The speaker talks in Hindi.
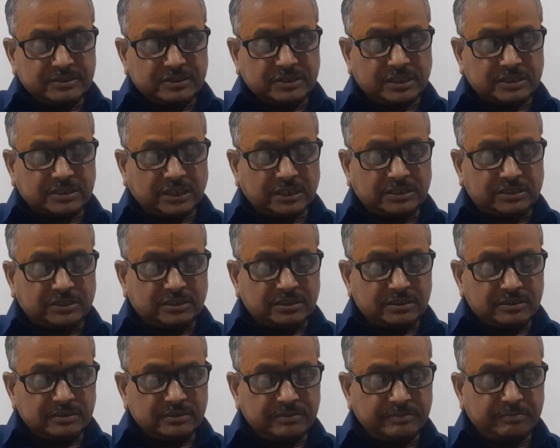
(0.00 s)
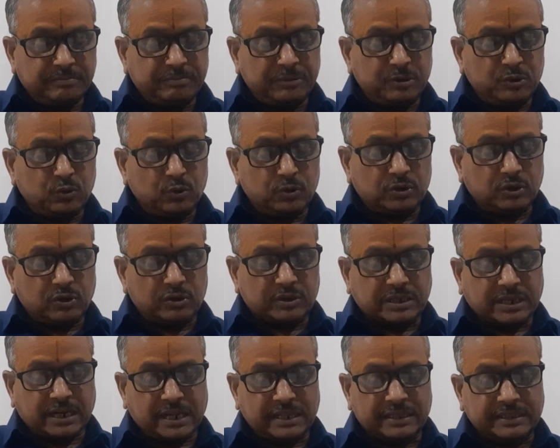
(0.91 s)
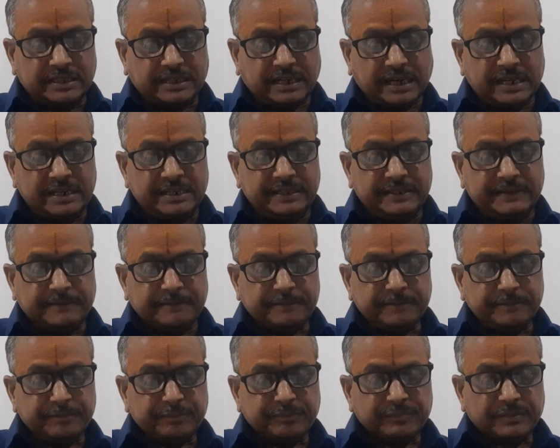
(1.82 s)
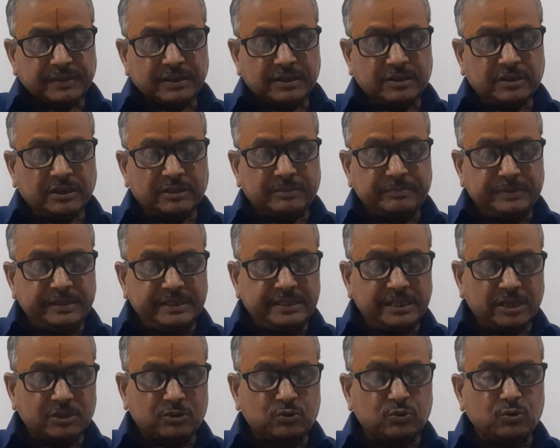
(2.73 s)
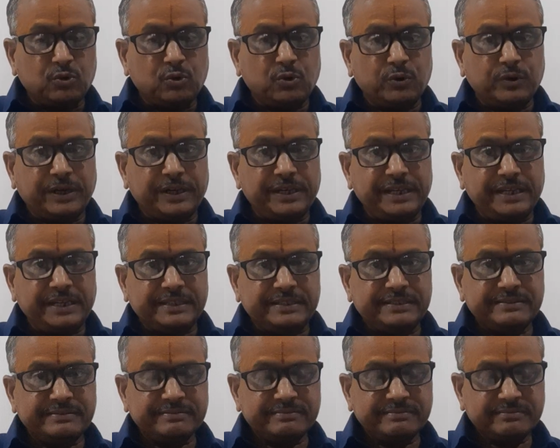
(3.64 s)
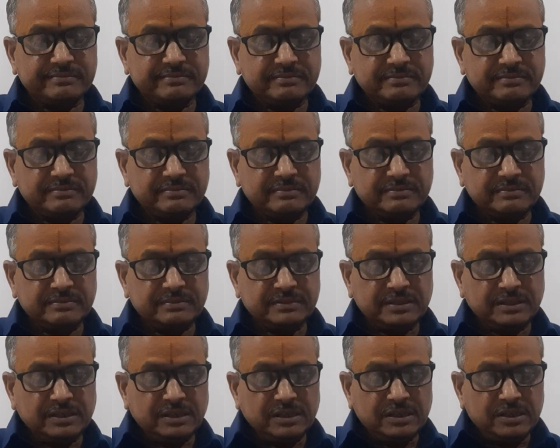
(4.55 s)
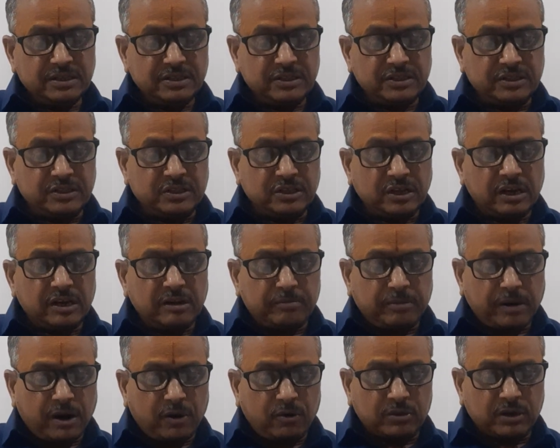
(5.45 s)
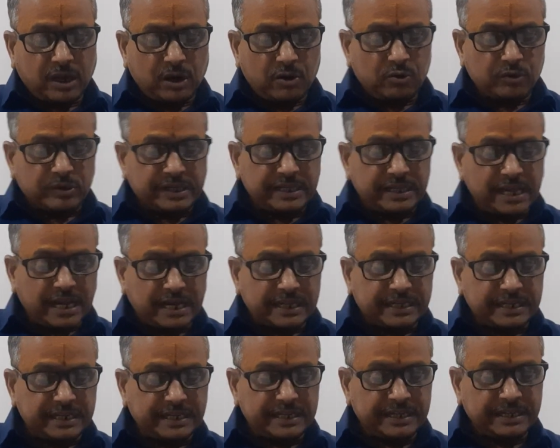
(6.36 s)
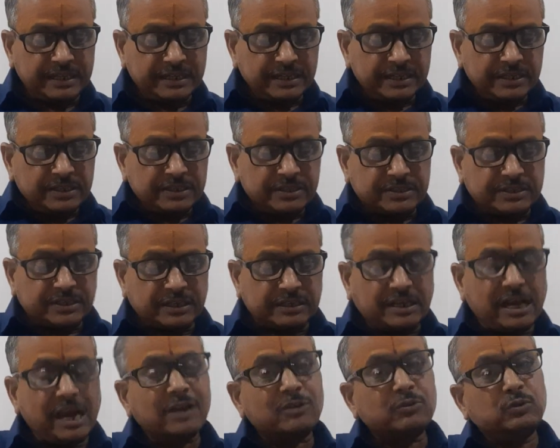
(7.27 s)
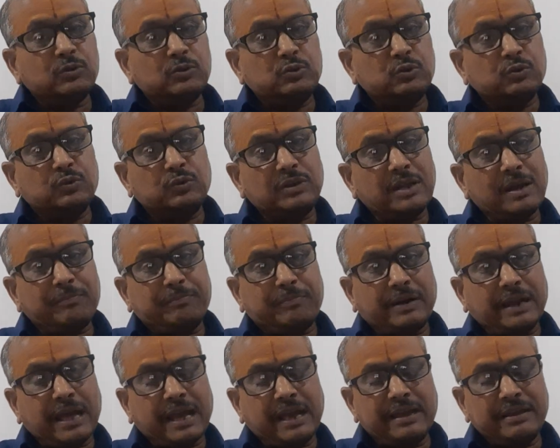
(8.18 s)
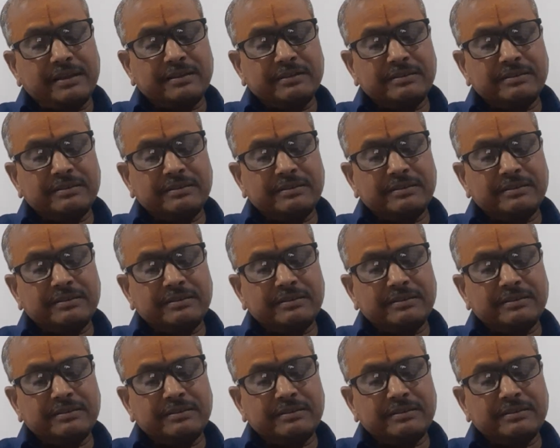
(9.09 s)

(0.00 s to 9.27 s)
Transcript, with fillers: सशस्त्र विरोध और क्रांतिकारी गतिविधियां शुरू हो गई जन भावनाओं के आगे सरकार को झुकना पड़ा